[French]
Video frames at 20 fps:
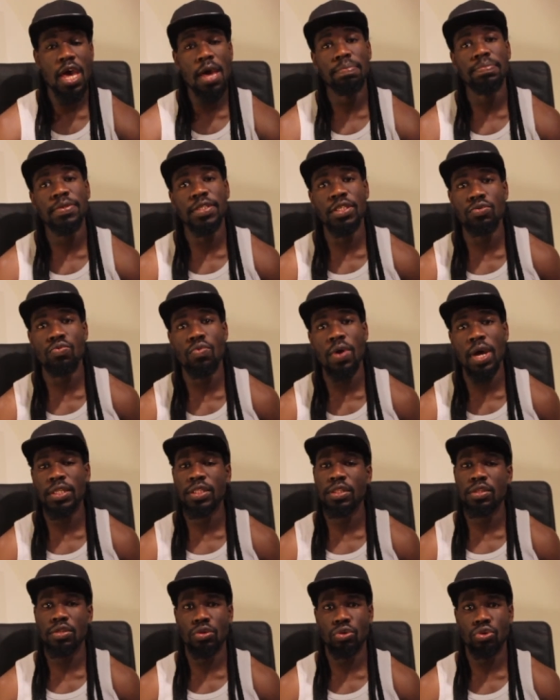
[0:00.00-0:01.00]

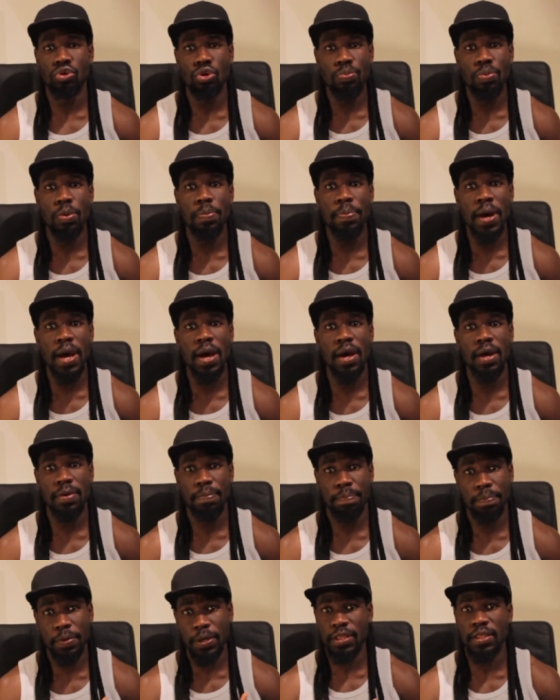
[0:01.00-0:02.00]
MC1 ne peut pas
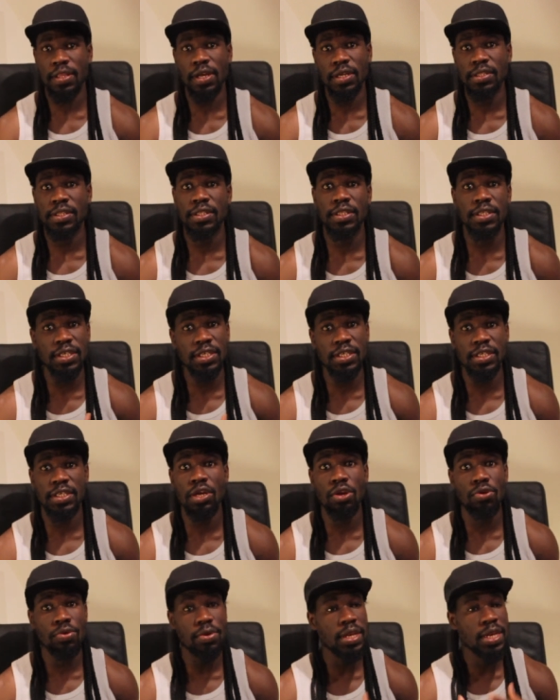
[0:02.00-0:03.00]
prétendre
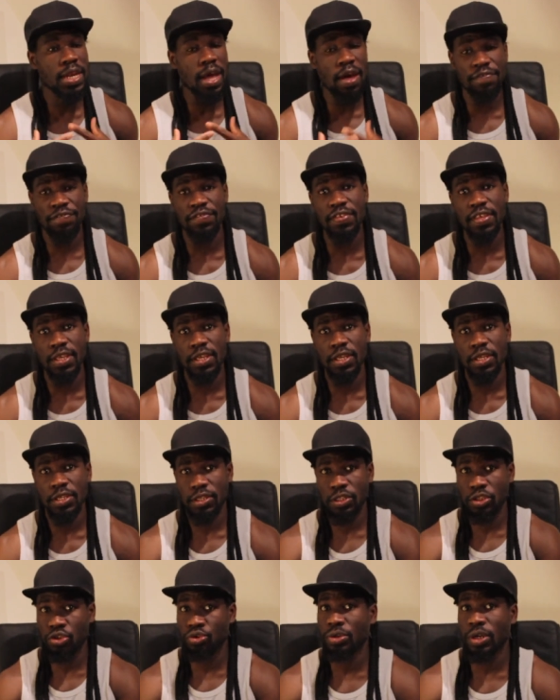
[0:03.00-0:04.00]
diriger le navire
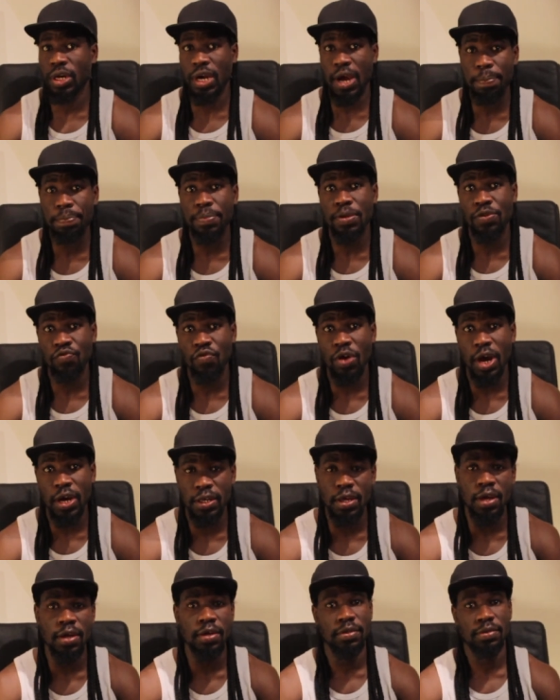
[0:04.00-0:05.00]
du rap
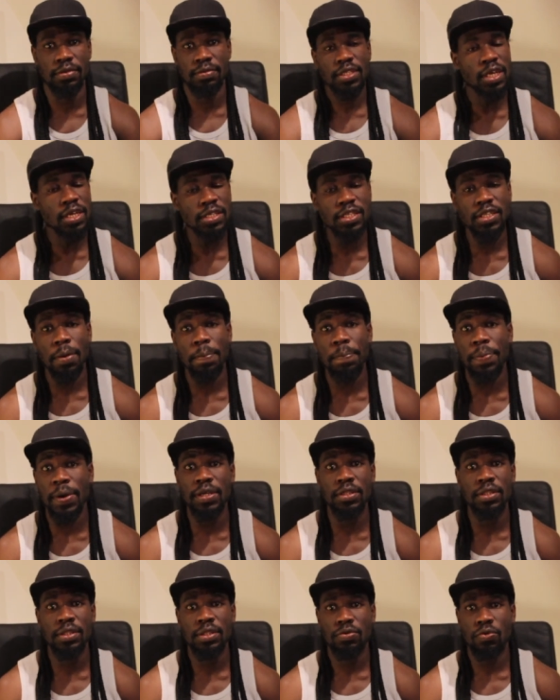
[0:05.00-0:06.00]
ivoirien sans s'en
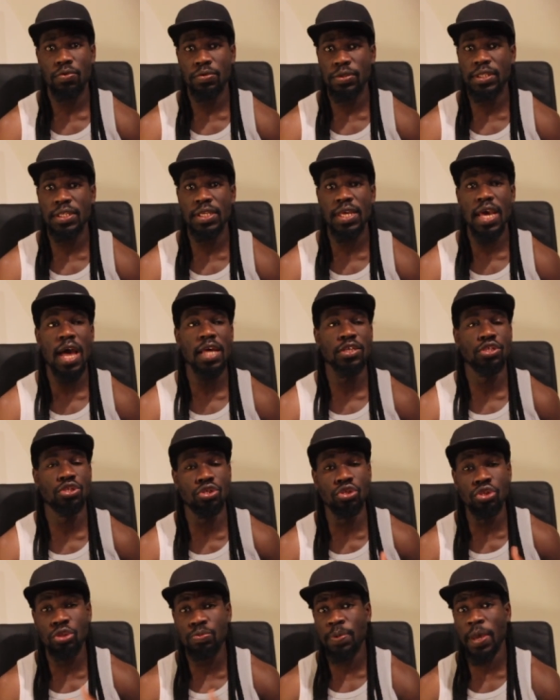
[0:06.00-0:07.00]
prendre aussi à
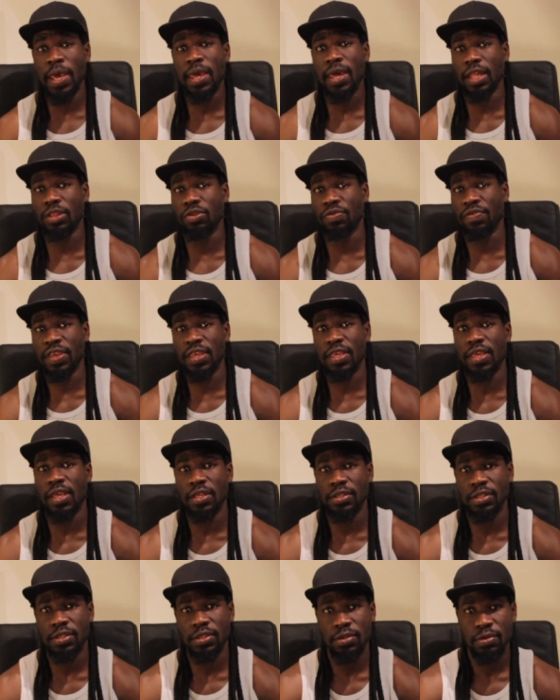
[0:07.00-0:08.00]
suspect
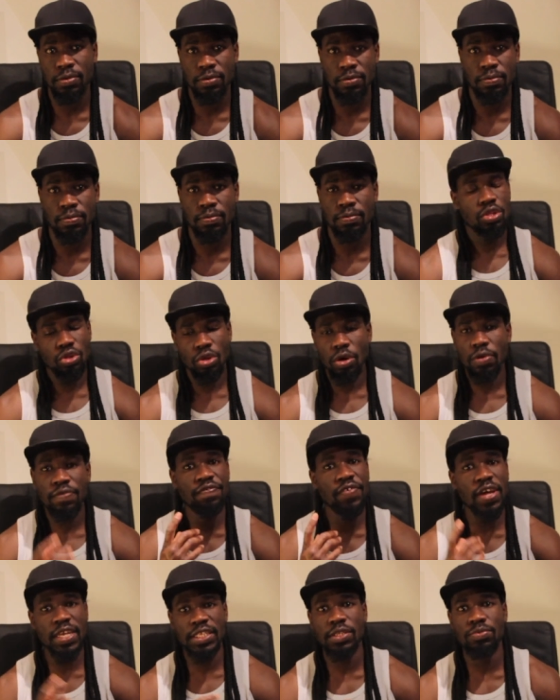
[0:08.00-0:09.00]
95.
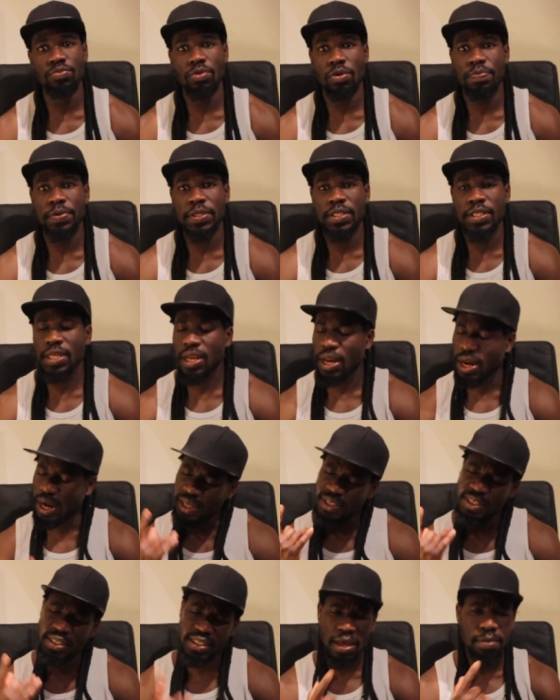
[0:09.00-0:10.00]
Donc vas-y mon petit,
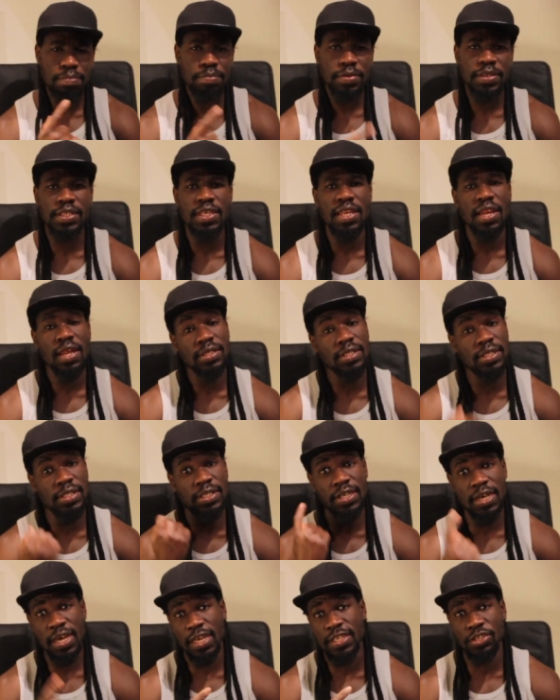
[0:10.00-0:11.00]
lance ta missile en
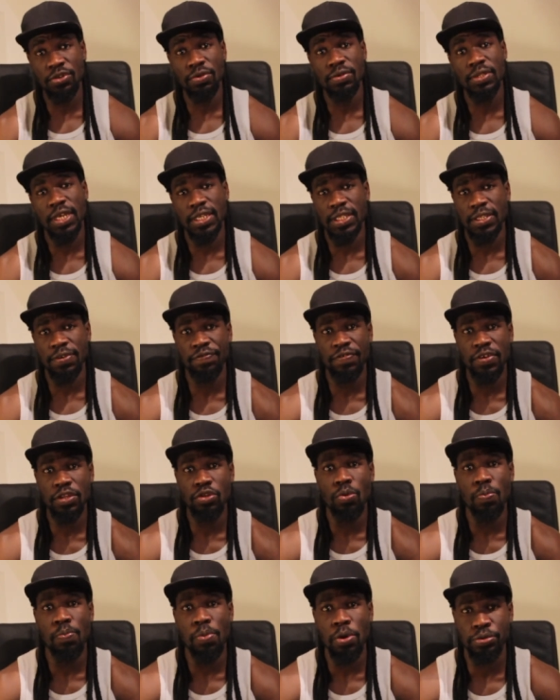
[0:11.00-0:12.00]
direction des enfants
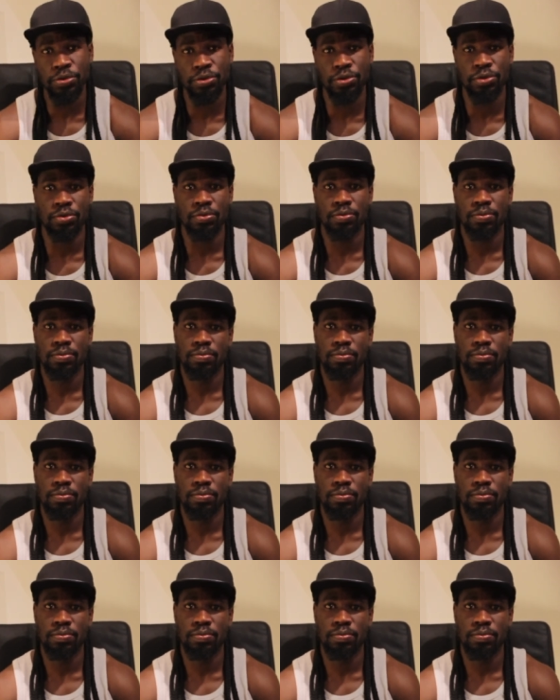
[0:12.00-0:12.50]
de boss.